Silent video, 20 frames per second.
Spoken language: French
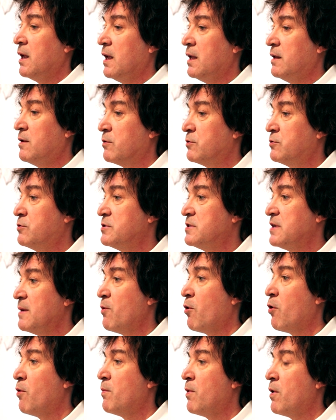Et dans le
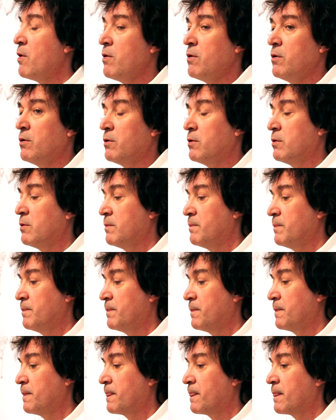deuxième roman,
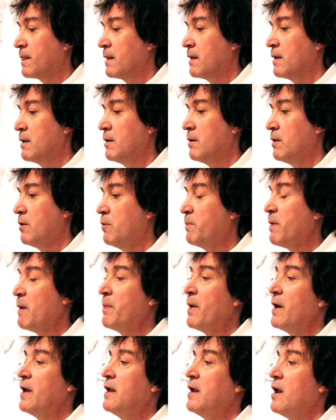euh, le
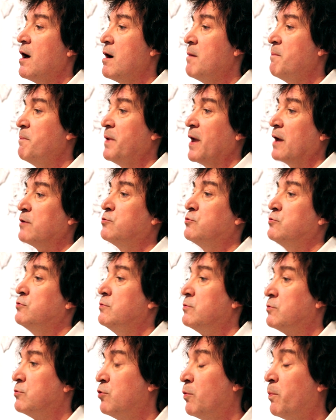papa est là,
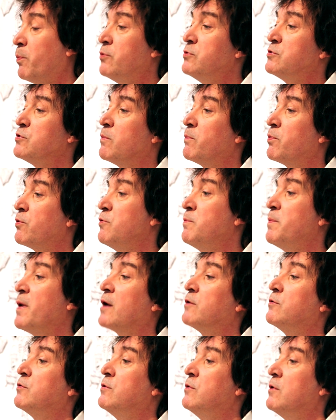perdu, de plus en plus
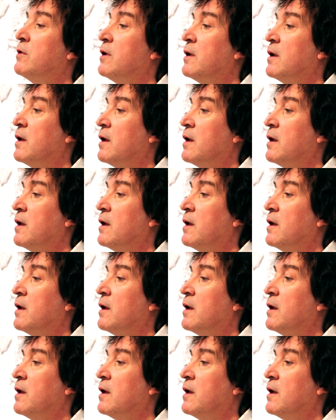perdu.